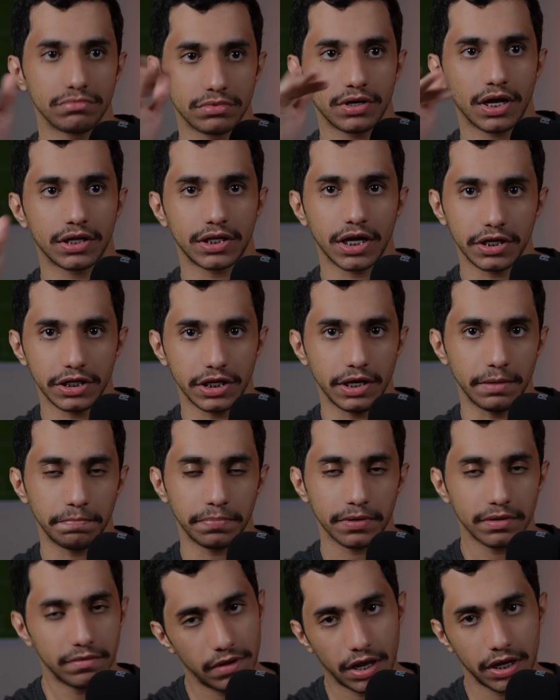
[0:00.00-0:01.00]
كترتيب
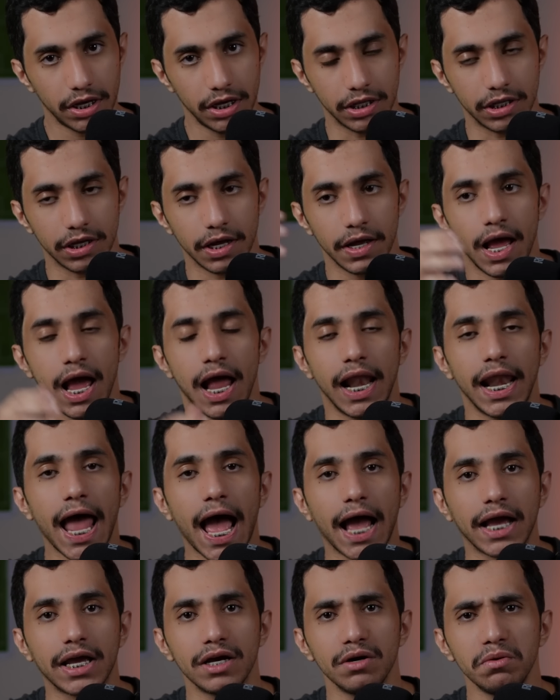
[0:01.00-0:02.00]
اكيد
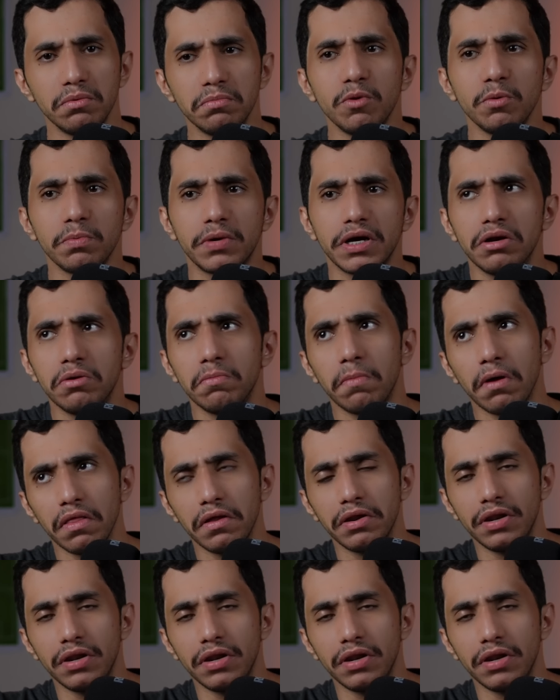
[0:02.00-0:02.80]
لكن ممكن بعض